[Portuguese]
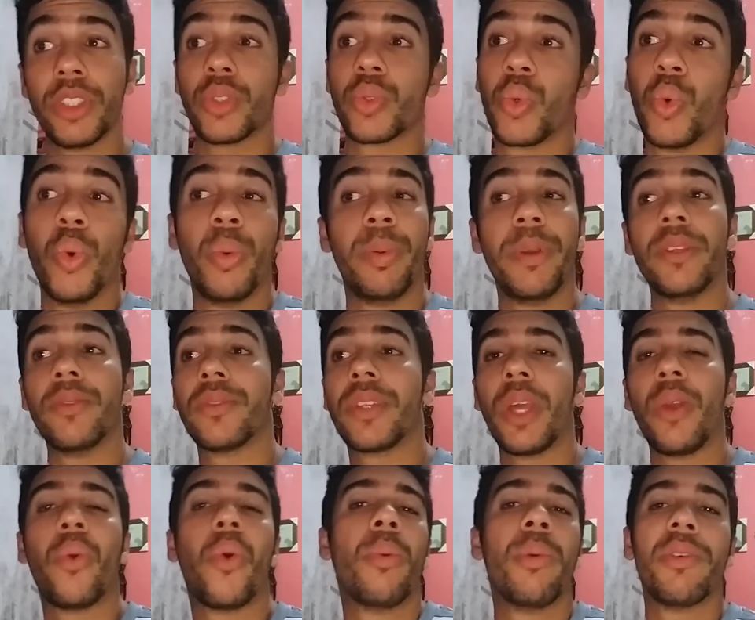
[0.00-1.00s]
desculpe, não
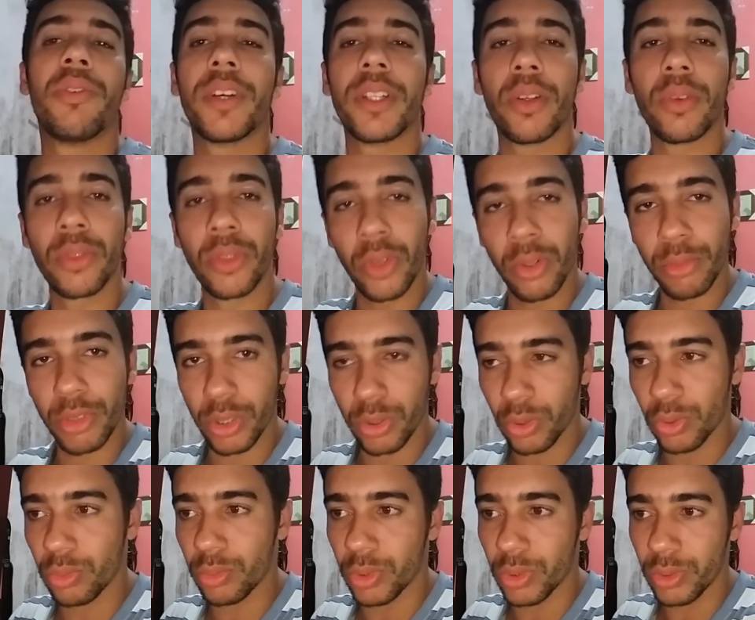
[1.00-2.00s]
tem como eu falar o nome de
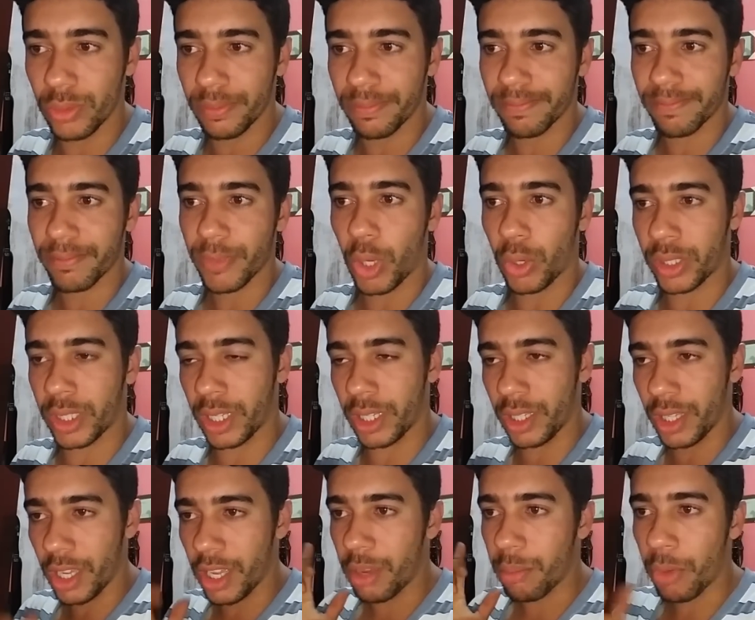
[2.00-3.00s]
todo mundo,
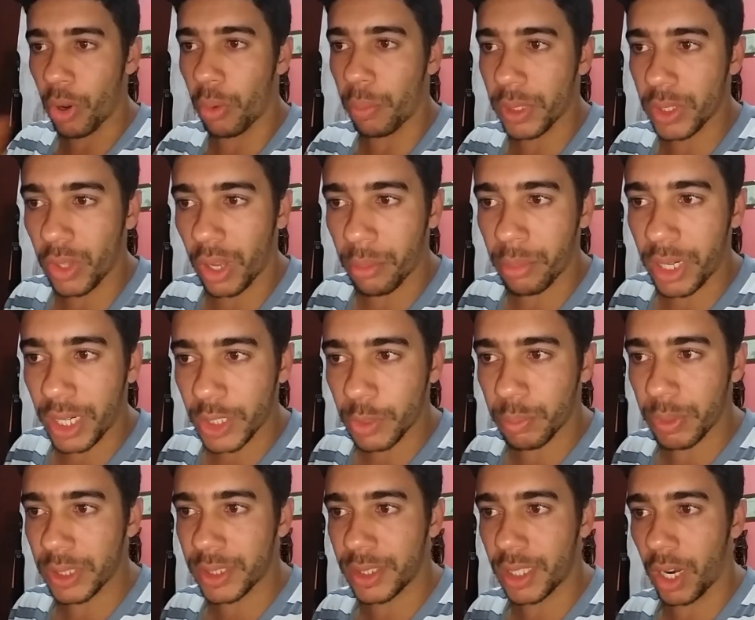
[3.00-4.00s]
ok? Mas vou mandar um abraço
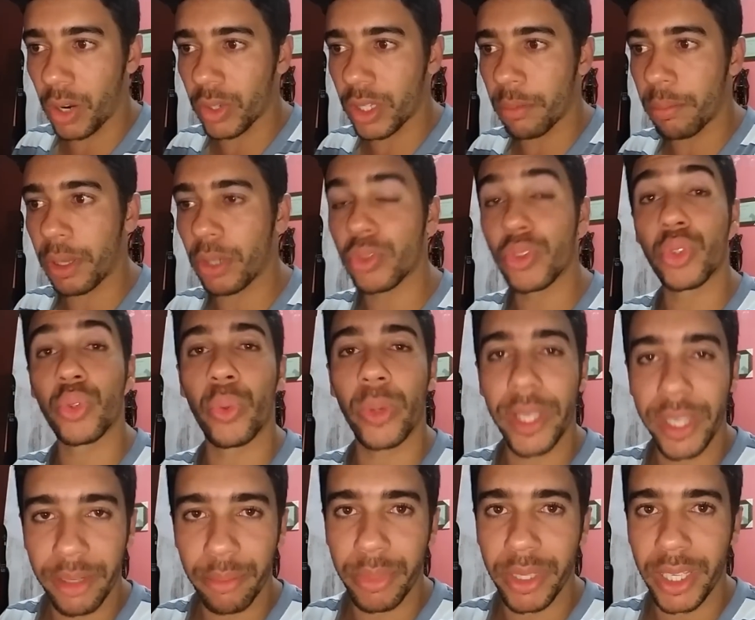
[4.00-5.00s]
especial aqui para o
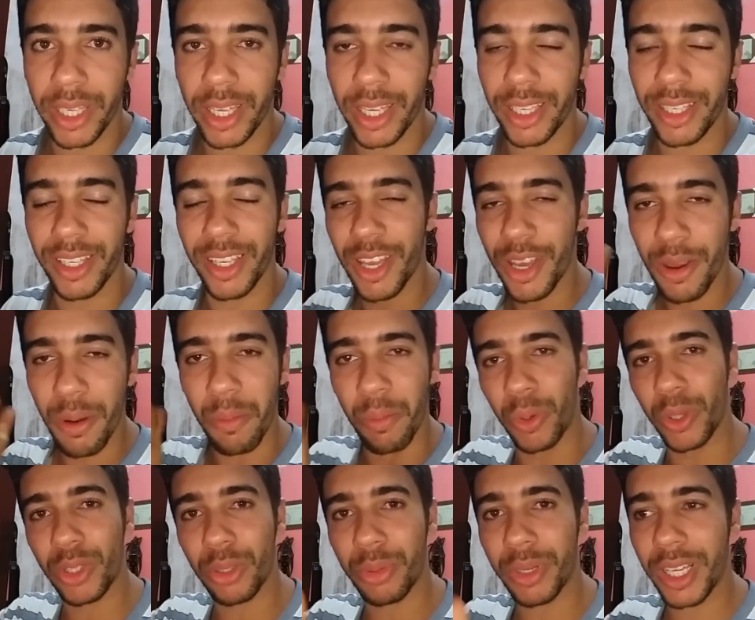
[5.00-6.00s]
Zoeira BR.
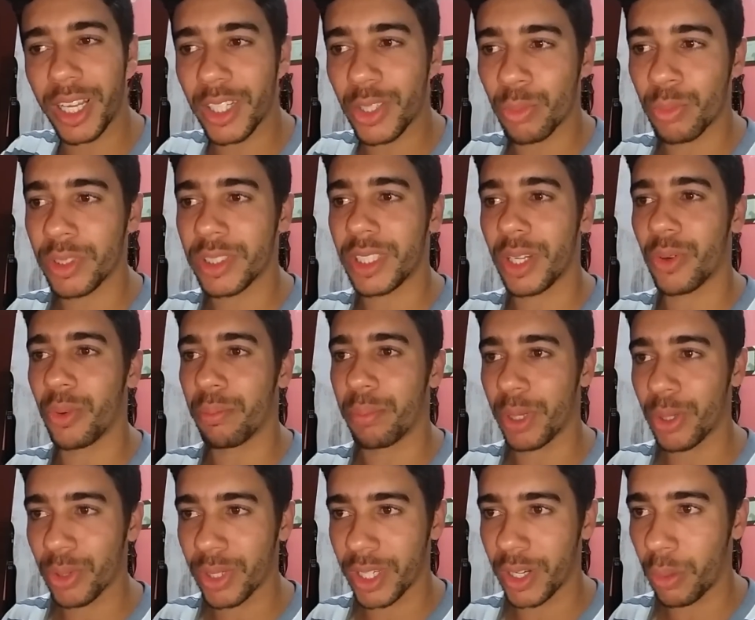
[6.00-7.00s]
Muito obrigado mesmo por estar
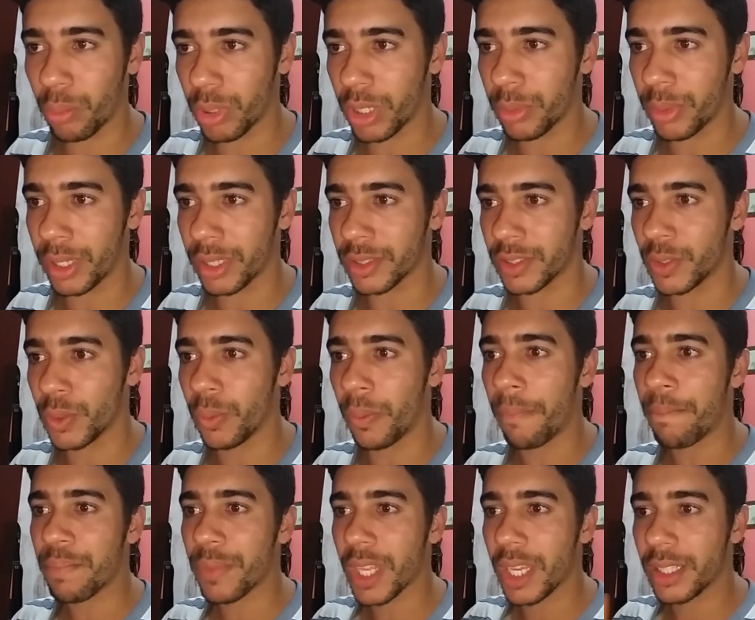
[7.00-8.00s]
acompanhando o canal Bora Brasil.
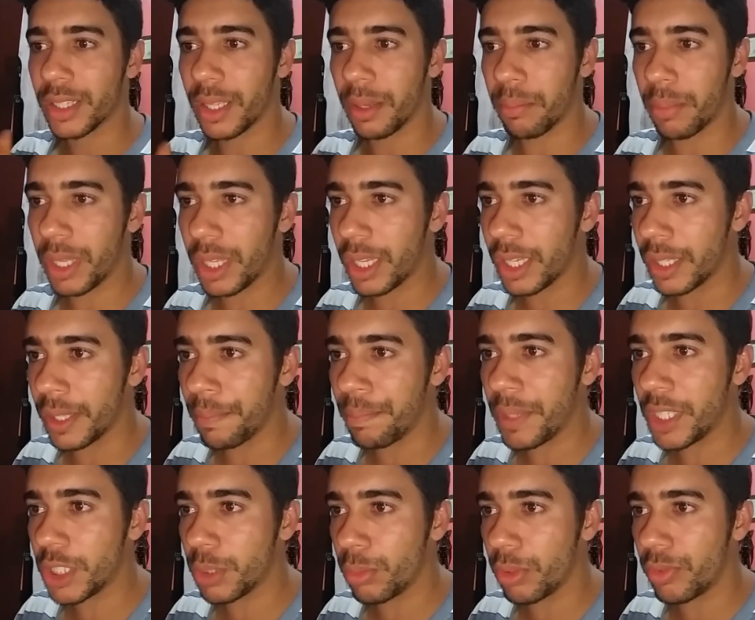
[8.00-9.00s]
Também aí,
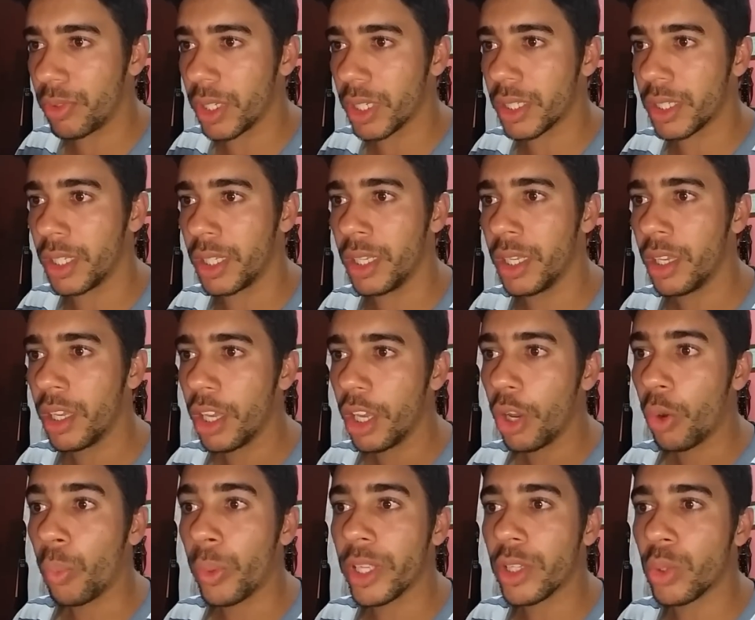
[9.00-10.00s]
deixa me ver aqui,
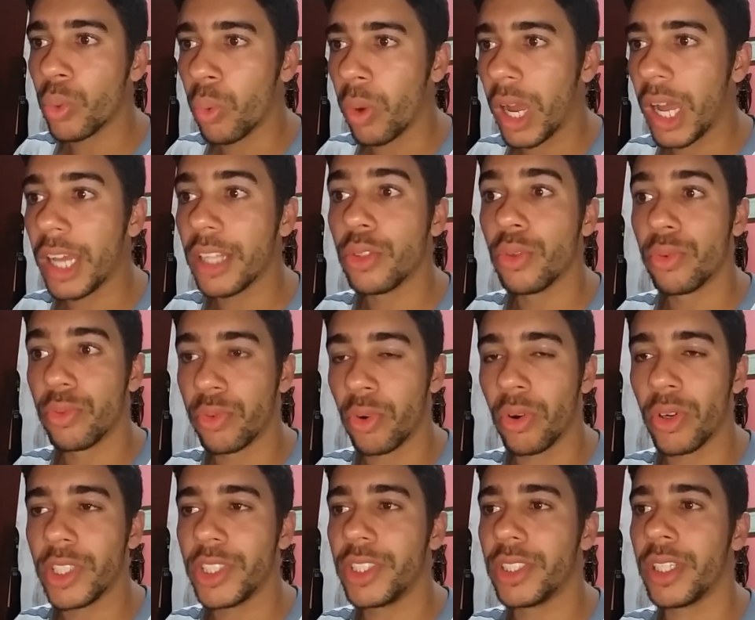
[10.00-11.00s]
o Eduardo
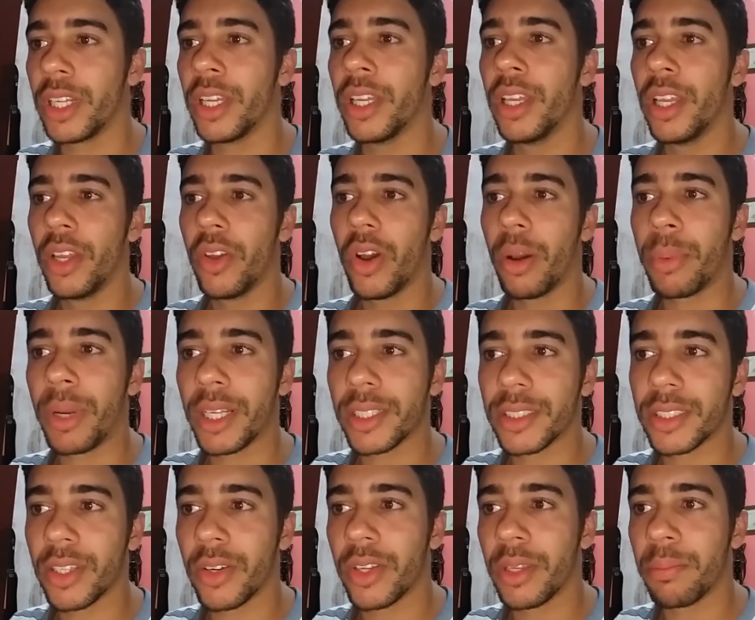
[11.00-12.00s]
Foge, né?
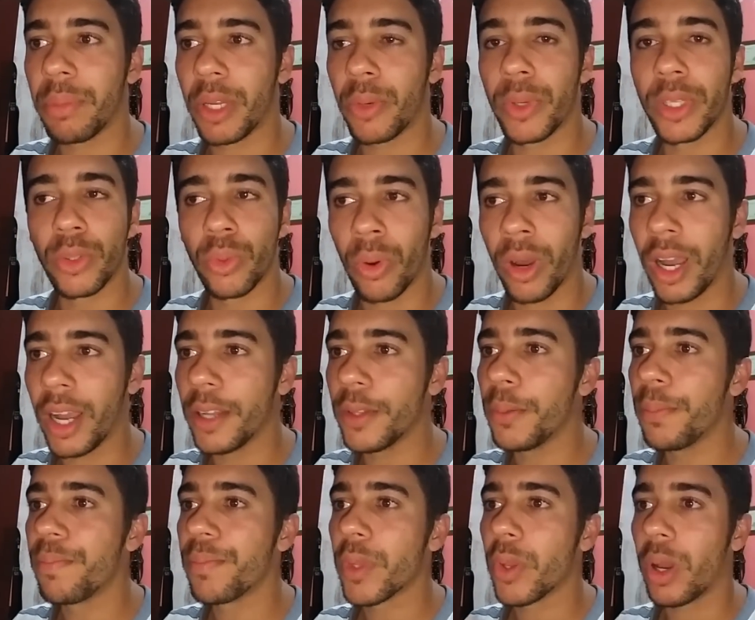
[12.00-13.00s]
Abração aí para o
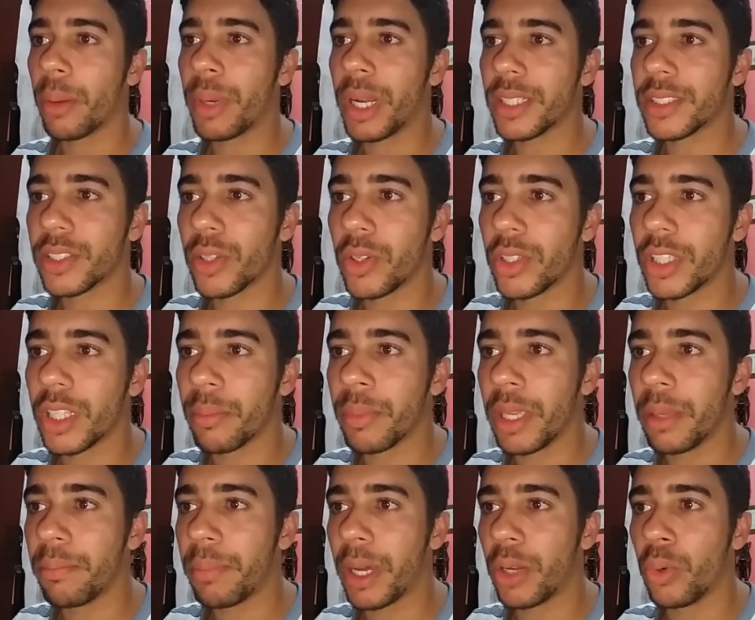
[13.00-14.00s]
Eduardo. Abração aí
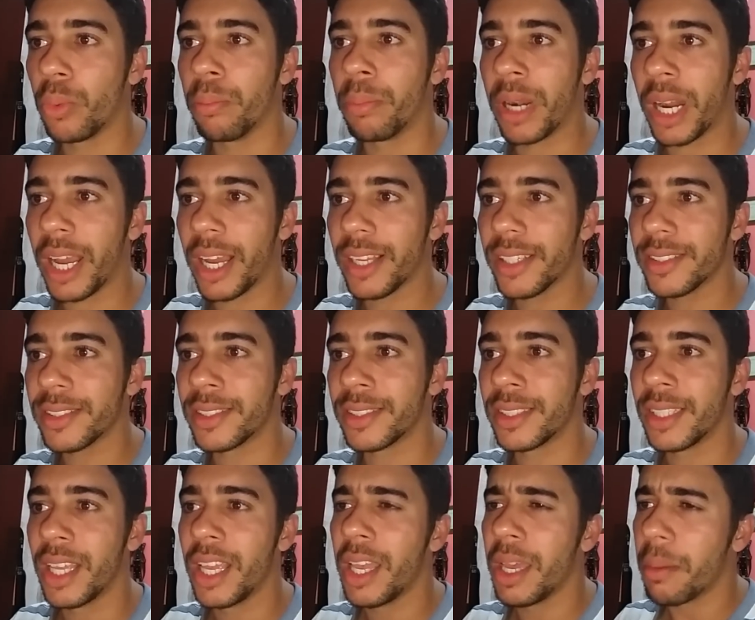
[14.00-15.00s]
também para o
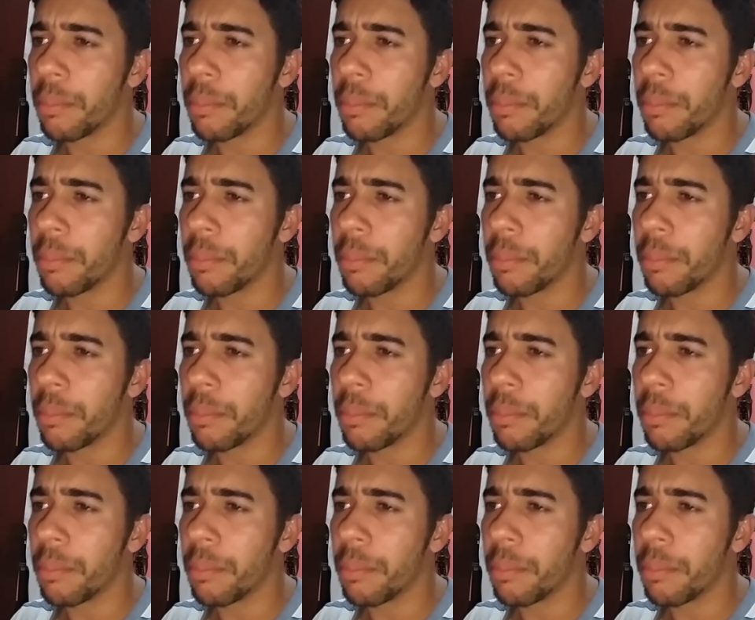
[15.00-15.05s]
Braz,